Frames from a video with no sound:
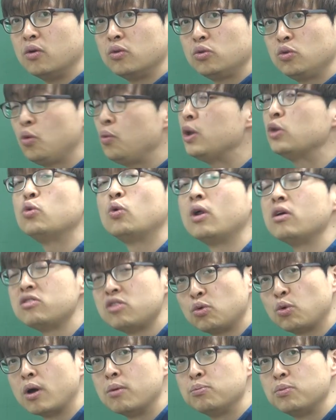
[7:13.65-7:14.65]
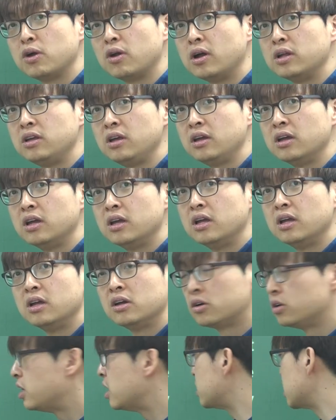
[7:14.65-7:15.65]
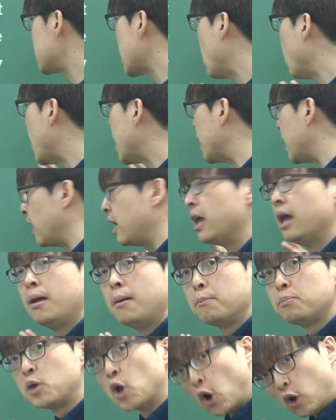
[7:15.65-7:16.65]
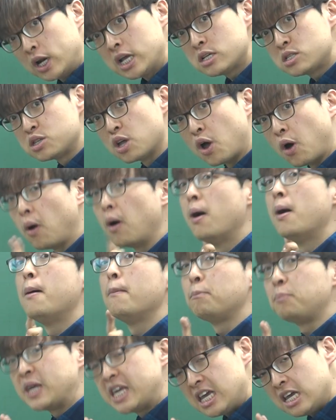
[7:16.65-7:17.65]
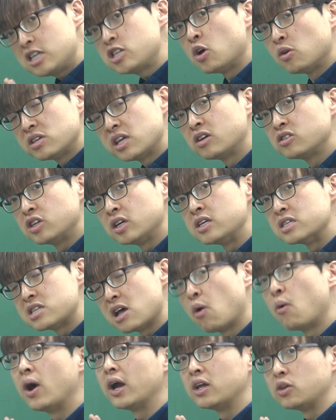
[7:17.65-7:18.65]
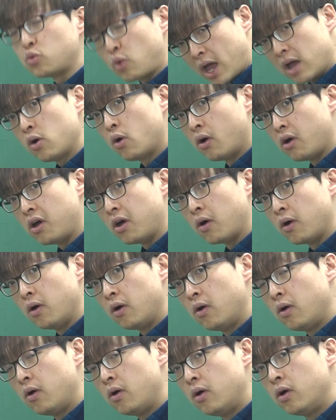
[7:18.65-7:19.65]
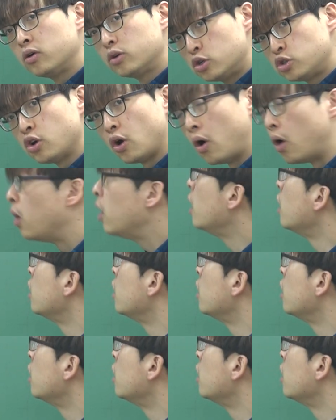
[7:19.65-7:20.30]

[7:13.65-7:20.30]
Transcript: 너 왜 노란색으로 안 변하니? 근데 이제 상황이 변했어요. 비정상적인 상황이 된 거예요. 그죠?